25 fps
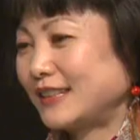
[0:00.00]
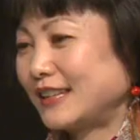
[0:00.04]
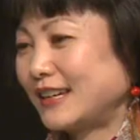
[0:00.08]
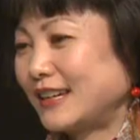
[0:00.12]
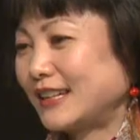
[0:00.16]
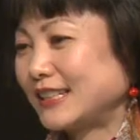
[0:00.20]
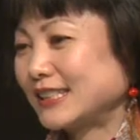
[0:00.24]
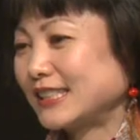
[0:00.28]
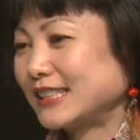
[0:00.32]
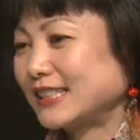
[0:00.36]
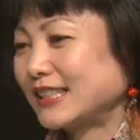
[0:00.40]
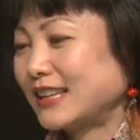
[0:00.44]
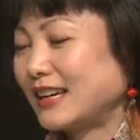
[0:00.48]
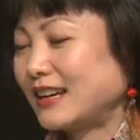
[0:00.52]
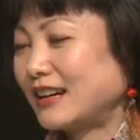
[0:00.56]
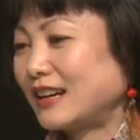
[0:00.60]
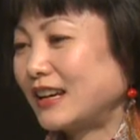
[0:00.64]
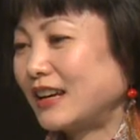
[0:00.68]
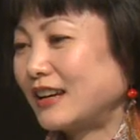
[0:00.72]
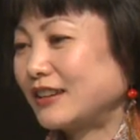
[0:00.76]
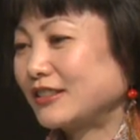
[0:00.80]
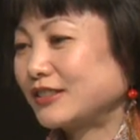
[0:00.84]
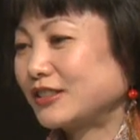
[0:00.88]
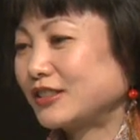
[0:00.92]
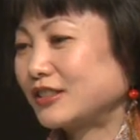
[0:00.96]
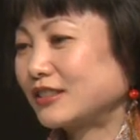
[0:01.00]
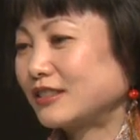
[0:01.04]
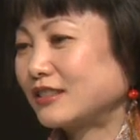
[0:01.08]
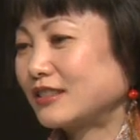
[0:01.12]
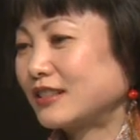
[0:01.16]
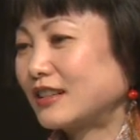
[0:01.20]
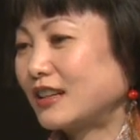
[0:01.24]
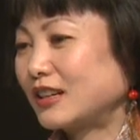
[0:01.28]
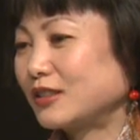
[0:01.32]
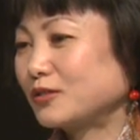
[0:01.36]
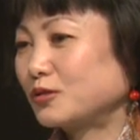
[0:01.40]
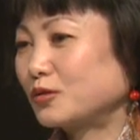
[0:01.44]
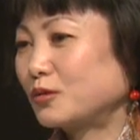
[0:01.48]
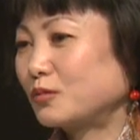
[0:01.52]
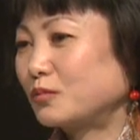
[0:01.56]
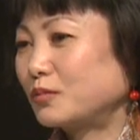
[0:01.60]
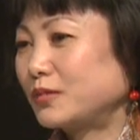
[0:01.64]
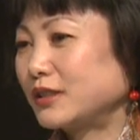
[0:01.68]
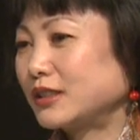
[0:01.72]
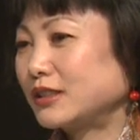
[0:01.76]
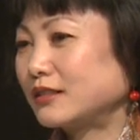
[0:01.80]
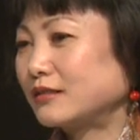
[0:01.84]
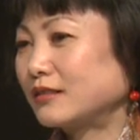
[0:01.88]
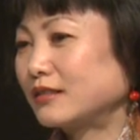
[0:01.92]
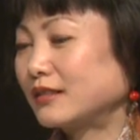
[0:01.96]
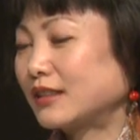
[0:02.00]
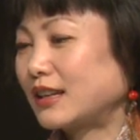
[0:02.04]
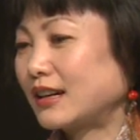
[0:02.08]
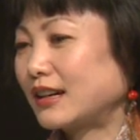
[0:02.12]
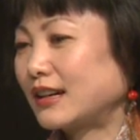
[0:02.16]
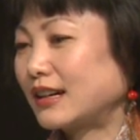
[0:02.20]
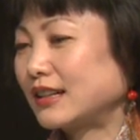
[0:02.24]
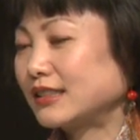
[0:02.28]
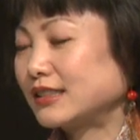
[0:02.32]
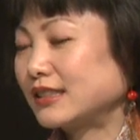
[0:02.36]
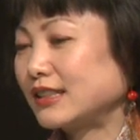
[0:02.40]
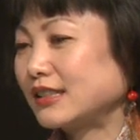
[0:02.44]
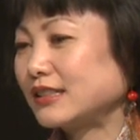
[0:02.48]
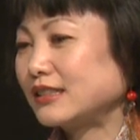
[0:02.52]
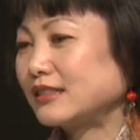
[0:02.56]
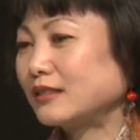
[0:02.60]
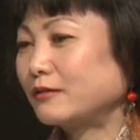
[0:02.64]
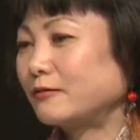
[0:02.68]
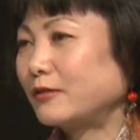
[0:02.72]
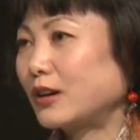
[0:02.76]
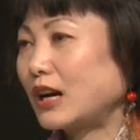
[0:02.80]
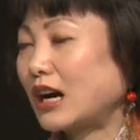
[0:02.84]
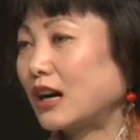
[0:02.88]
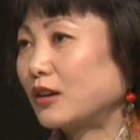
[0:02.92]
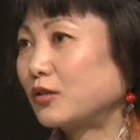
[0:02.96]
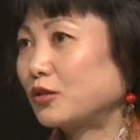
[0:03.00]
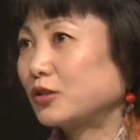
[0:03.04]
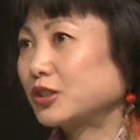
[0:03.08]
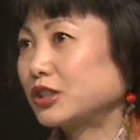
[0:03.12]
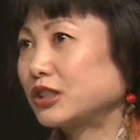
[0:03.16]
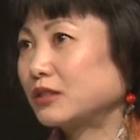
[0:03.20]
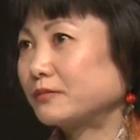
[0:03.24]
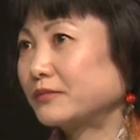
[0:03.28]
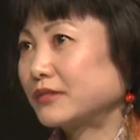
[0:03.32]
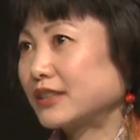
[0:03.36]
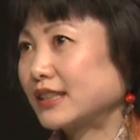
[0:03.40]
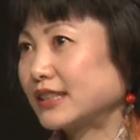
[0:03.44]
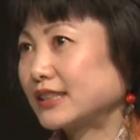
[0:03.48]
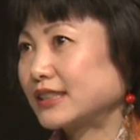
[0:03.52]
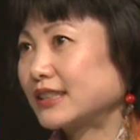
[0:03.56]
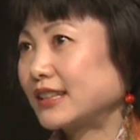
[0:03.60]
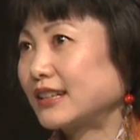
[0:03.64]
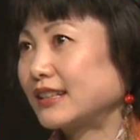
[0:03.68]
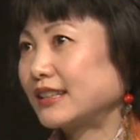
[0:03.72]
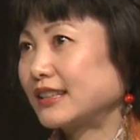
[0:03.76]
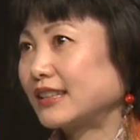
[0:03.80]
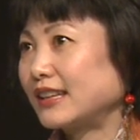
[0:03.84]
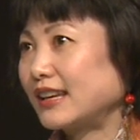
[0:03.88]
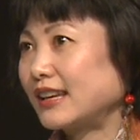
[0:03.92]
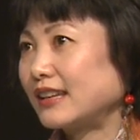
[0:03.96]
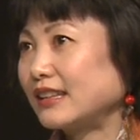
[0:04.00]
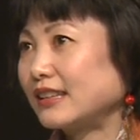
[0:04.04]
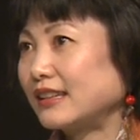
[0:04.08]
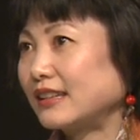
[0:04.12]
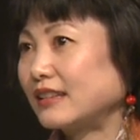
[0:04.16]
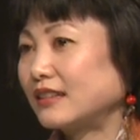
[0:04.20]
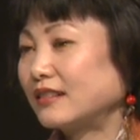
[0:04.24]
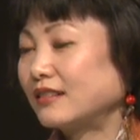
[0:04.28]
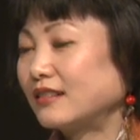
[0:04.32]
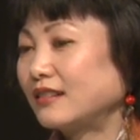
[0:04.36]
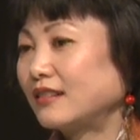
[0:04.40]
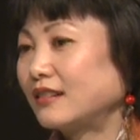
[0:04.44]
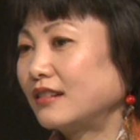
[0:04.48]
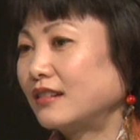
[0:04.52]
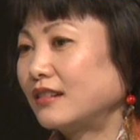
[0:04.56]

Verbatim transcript: Я стараюсь сразу быть, находить в хорошем настроении.